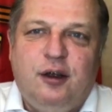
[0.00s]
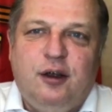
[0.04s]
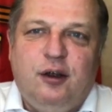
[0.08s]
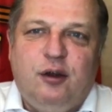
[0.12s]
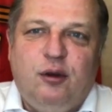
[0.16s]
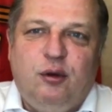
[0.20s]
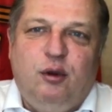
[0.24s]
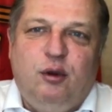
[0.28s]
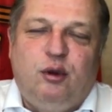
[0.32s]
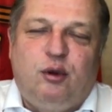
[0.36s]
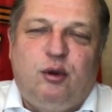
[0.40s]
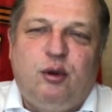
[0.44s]

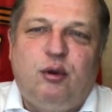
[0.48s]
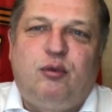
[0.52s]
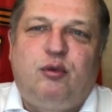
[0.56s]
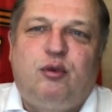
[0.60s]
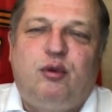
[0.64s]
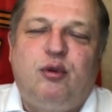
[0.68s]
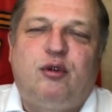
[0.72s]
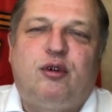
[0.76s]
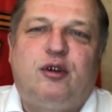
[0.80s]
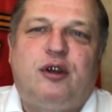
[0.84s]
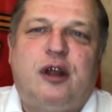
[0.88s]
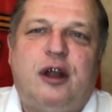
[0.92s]
Ну и тут
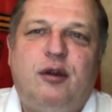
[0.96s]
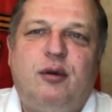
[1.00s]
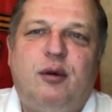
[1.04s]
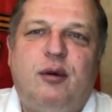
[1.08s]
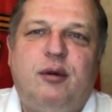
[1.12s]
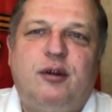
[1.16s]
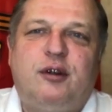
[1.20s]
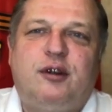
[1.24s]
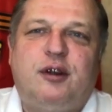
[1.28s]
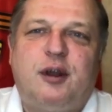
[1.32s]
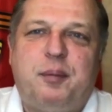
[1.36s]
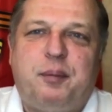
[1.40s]
все
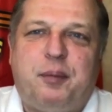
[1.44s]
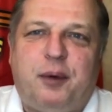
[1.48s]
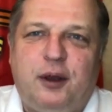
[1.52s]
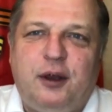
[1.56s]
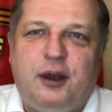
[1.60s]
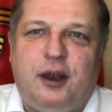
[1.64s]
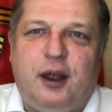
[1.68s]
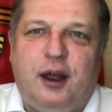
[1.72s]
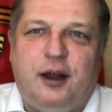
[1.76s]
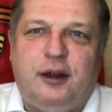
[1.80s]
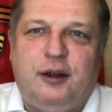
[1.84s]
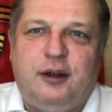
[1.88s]
становится
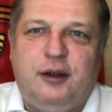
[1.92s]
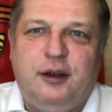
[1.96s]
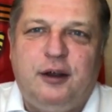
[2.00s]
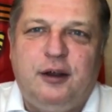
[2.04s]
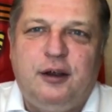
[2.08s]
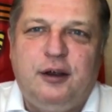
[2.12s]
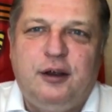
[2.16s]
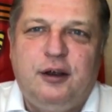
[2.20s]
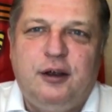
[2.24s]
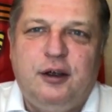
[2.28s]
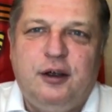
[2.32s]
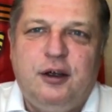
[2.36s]
понятно,
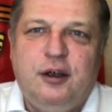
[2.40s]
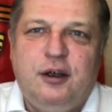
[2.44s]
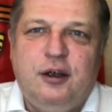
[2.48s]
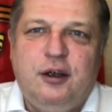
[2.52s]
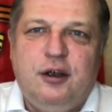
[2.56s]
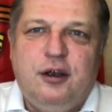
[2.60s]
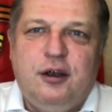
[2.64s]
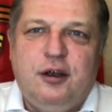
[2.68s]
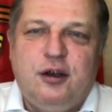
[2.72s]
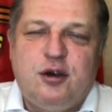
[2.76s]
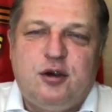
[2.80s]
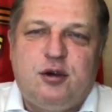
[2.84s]

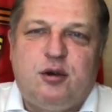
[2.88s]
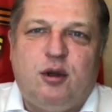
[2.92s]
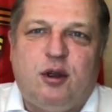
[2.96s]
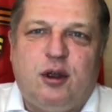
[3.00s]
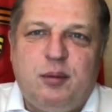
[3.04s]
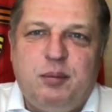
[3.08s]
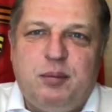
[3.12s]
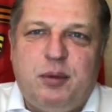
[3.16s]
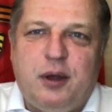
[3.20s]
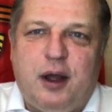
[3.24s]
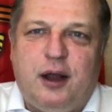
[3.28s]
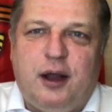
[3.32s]
что,
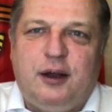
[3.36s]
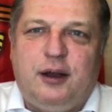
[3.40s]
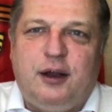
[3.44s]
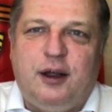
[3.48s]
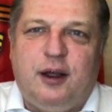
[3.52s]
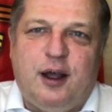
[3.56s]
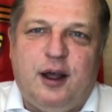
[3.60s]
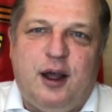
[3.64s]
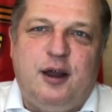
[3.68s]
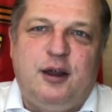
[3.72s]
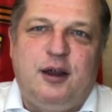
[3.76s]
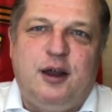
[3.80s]
ребята,
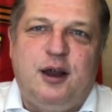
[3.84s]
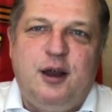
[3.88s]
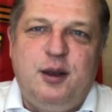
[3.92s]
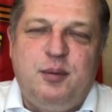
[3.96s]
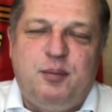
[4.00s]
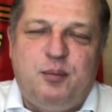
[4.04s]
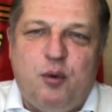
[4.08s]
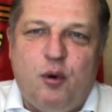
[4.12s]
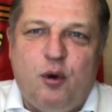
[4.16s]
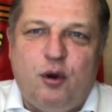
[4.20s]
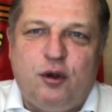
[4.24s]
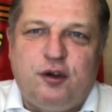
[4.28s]
рано или
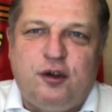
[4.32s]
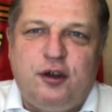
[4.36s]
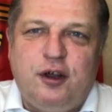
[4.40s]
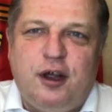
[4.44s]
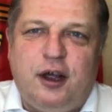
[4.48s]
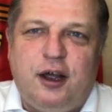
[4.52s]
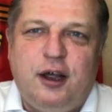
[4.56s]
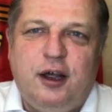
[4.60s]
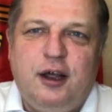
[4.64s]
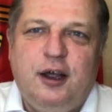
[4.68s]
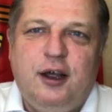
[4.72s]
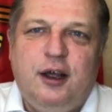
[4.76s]

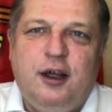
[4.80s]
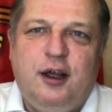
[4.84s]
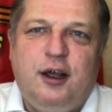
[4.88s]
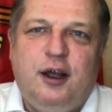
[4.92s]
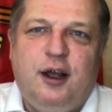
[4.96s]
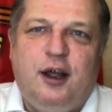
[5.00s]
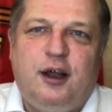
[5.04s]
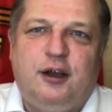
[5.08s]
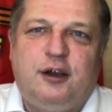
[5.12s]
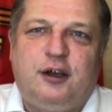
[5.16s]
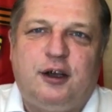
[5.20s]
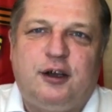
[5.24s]
поздно
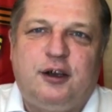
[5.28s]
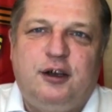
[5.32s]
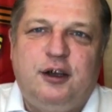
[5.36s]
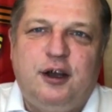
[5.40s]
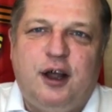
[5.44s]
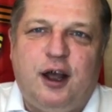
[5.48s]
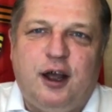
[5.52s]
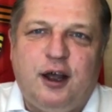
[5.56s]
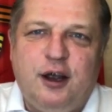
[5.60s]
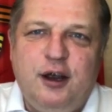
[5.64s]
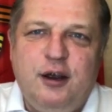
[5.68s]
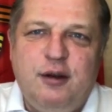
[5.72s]
этот
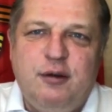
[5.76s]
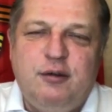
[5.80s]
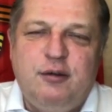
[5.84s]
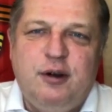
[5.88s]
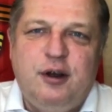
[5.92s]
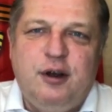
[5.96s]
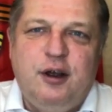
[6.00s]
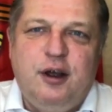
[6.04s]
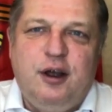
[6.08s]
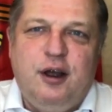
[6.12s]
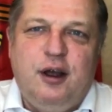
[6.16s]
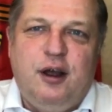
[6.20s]
нарыв
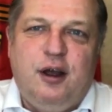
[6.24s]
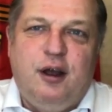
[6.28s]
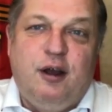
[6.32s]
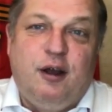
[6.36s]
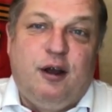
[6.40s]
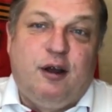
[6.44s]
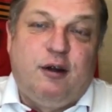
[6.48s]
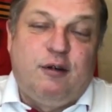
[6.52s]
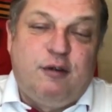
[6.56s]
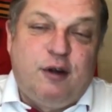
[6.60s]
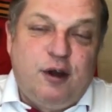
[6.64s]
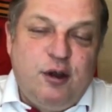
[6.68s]

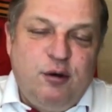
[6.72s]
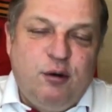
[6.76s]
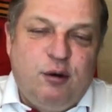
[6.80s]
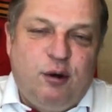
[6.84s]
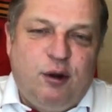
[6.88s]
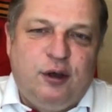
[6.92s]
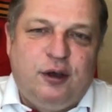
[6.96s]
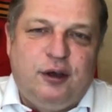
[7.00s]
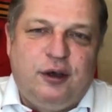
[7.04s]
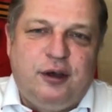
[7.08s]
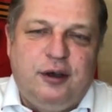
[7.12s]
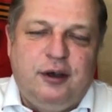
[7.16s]

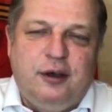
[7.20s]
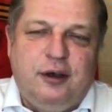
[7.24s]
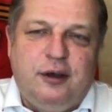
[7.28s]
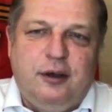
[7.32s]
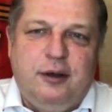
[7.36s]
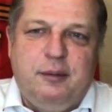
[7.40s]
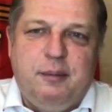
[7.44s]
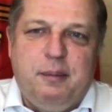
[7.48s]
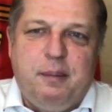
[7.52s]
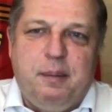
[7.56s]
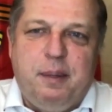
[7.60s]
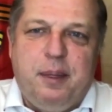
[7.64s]
рванет.
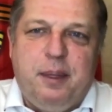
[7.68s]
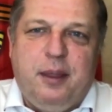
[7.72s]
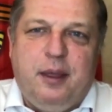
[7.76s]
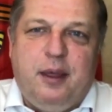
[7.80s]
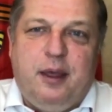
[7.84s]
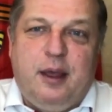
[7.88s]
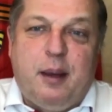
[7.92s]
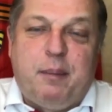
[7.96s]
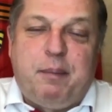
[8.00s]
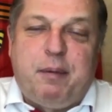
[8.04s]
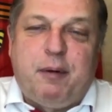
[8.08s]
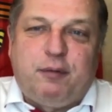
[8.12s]

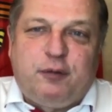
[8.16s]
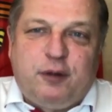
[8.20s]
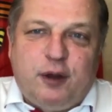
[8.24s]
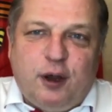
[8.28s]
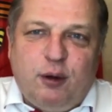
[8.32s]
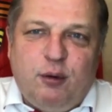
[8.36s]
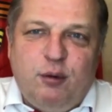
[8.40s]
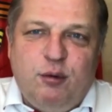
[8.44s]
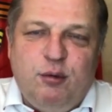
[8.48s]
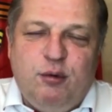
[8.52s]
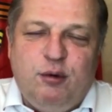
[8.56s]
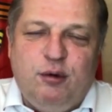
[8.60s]
Я
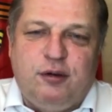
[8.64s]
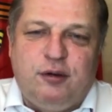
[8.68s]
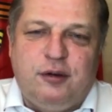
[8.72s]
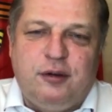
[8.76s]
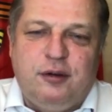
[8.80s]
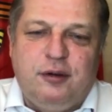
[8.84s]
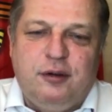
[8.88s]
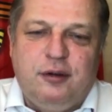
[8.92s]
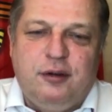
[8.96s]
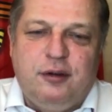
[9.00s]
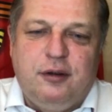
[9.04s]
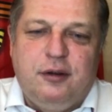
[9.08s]
повторюсь,
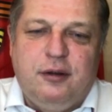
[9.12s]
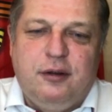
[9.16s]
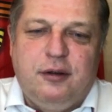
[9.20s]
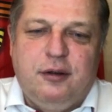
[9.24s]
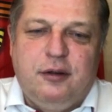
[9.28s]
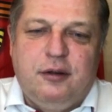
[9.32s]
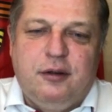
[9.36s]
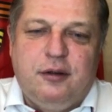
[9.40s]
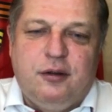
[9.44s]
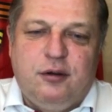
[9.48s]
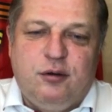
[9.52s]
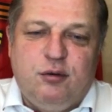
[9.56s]

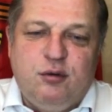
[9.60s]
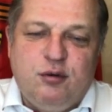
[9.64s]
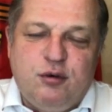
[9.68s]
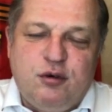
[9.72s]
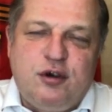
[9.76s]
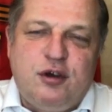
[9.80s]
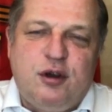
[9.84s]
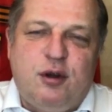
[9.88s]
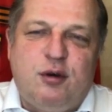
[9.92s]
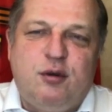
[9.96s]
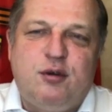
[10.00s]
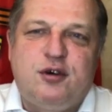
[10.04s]

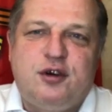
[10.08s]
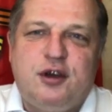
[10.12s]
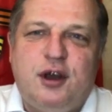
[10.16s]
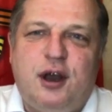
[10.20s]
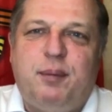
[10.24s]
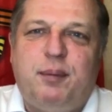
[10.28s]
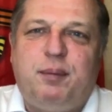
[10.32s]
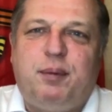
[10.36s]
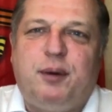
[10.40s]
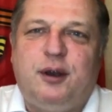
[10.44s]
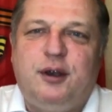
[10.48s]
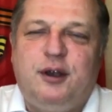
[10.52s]
нужно уже
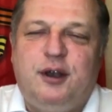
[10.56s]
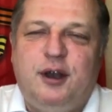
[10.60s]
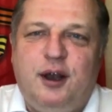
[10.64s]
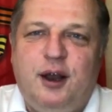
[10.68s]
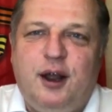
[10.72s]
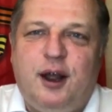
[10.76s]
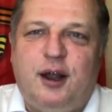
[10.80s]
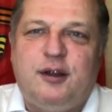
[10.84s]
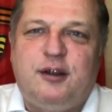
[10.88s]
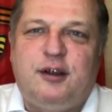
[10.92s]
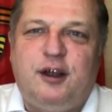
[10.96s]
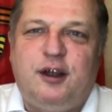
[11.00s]

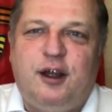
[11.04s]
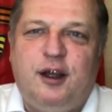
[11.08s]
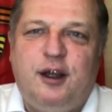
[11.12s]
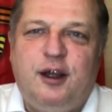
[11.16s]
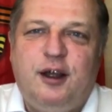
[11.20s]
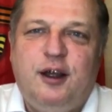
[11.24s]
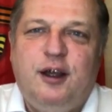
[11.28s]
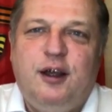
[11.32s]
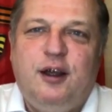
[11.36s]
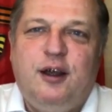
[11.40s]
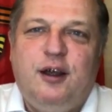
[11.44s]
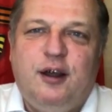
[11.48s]
определяться
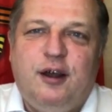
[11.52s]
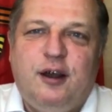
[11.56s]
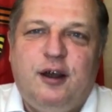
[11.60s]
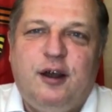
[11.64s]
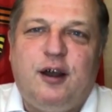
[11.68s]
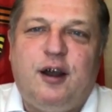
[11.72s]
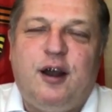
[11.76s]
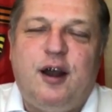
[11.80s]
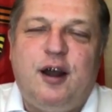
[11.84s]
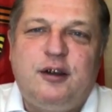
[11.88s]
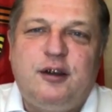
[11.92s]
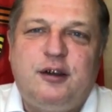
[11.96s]

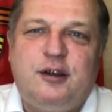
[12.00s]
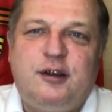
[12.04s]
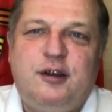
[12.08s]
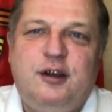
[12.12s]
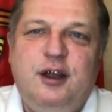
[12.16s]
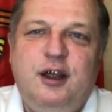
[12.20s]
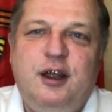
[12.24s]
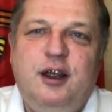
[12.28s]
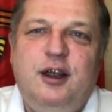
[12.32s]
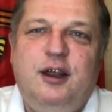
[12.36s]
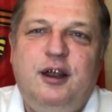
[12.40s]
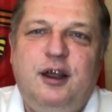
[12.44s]

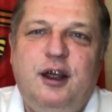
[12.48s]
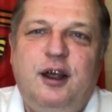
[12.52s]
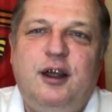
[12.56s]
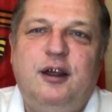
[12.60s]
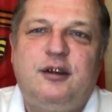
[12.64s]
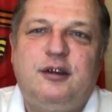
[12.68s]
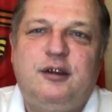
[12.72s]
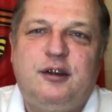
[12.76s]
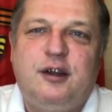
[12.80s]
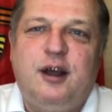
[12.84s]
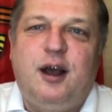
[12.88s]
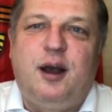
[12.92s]
России
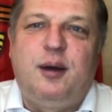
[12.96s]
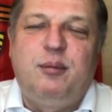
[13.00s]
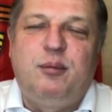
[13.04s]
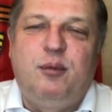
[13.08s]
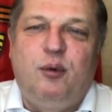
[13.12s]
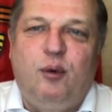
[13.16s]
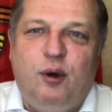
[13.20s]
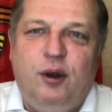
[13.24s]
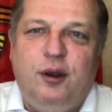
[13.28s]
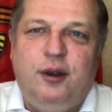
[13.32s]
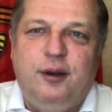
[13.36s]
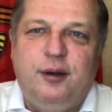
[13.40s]

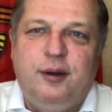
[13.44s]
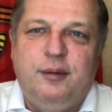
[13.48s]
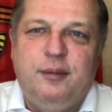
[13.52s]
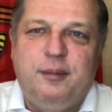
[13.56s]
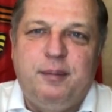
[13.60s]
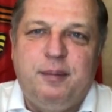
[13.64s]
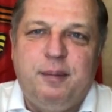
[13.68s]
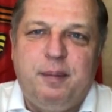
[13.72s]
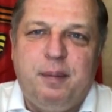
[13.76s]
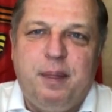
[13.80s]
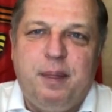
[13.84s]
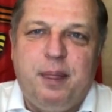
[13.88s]
самой.
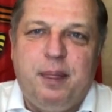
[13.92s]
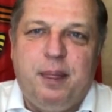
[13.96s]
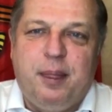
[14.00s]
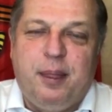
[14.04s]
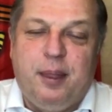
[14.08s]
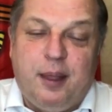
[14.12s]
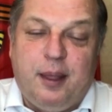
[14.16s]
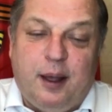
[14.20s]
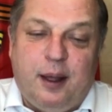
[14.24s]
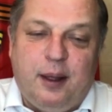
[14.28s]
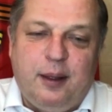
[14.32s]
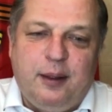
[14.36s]

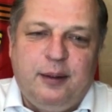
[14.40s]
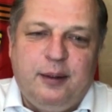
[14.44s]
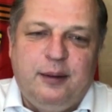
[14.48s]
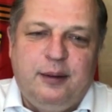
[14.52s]
Да?